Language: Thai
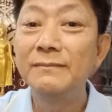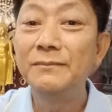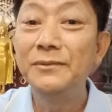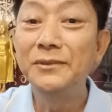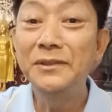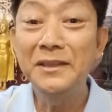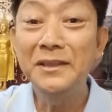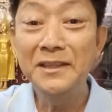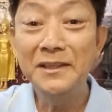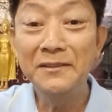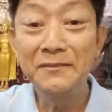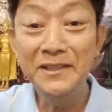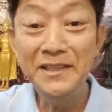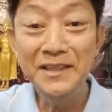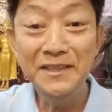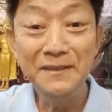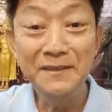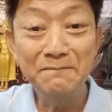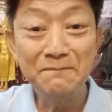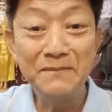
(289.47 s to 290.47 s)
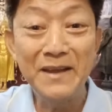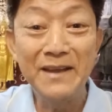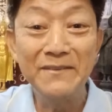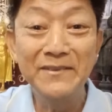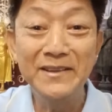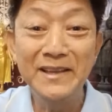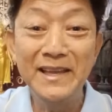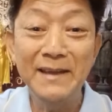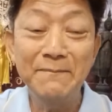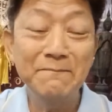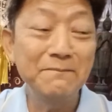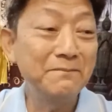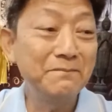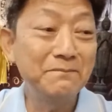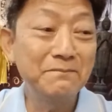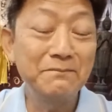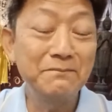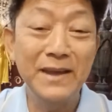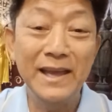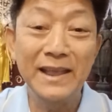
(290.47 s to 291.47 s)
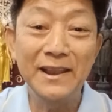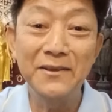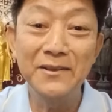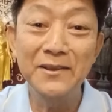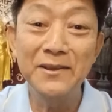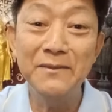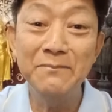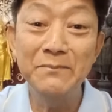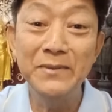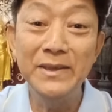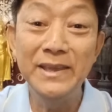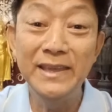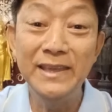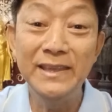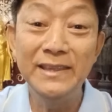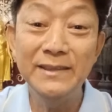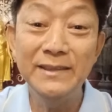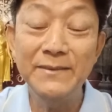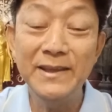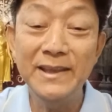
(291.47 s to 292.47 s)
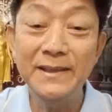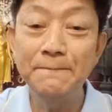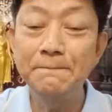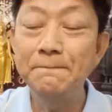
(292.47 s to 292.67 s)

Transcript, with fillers: พุทธศตวรรษที่สิบแปดมันแค่แปดร้อยกว่าปีใช่ไหม